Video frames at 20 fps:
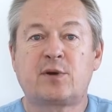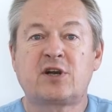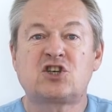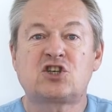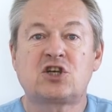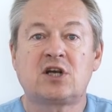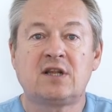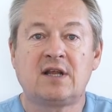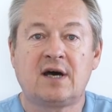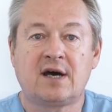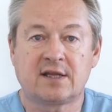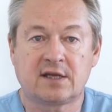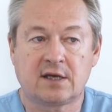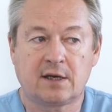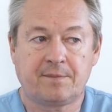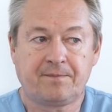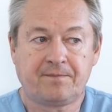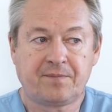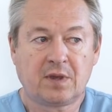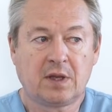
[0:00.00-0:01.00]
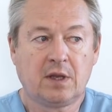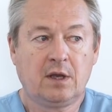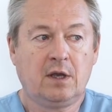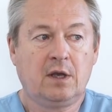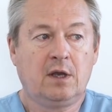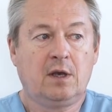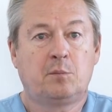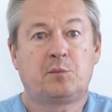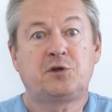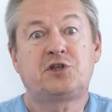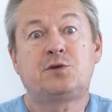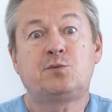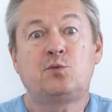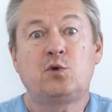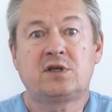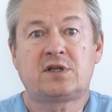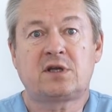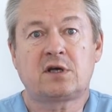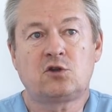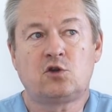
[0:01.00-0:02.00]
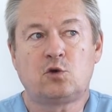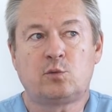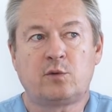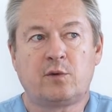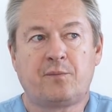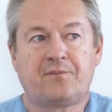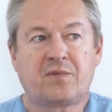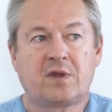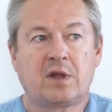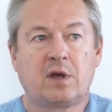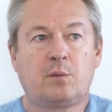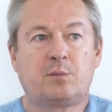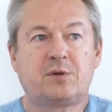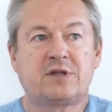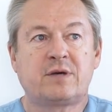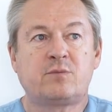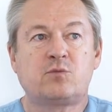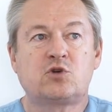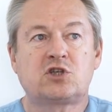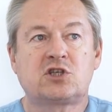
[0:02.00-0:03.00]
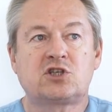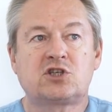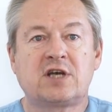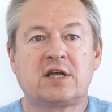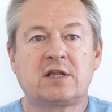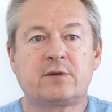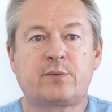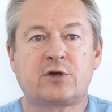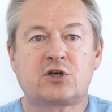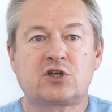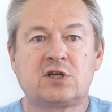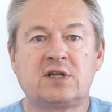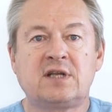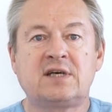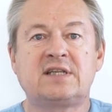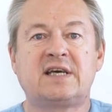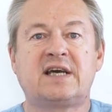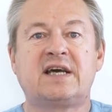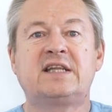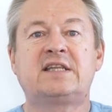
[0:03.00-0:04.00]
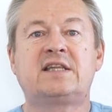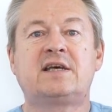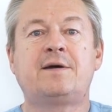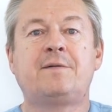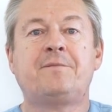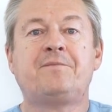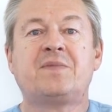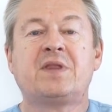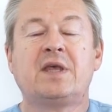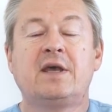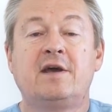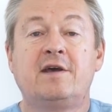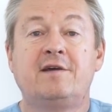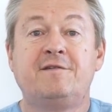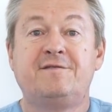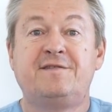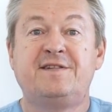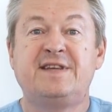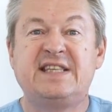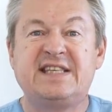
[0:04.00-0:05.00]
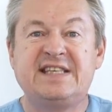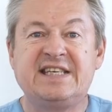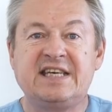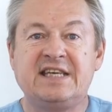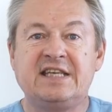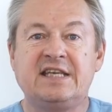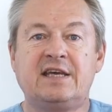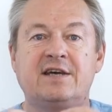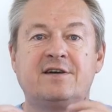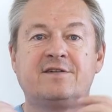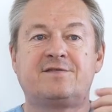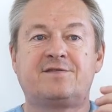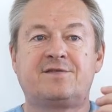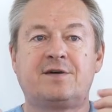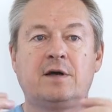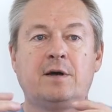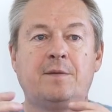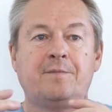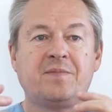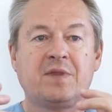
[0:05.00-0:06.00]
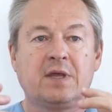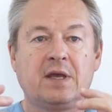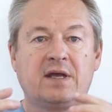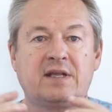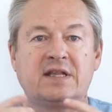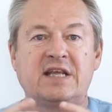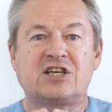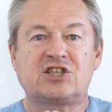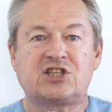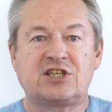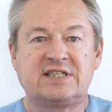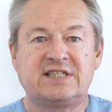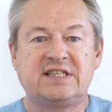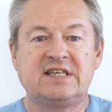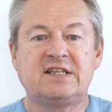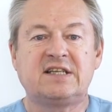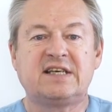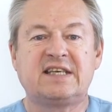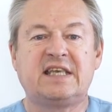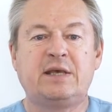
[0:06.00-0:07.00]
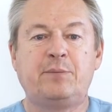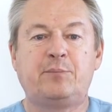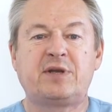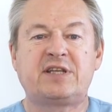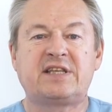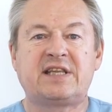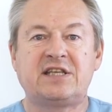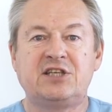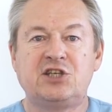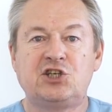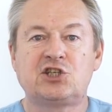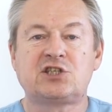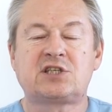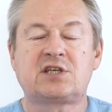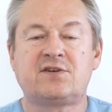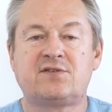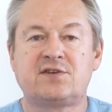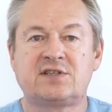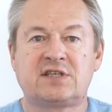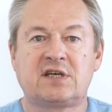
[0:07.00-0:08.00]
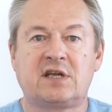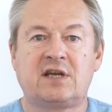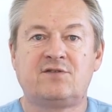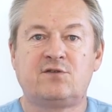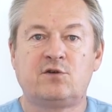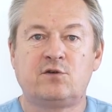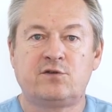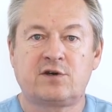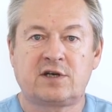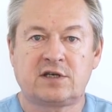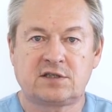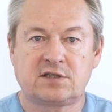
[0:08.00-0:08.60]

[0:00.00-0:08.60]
пракшалана. Почему я так думаю? Э, потому что шанг пракшалана – это введение в наше тело гипертонического солевого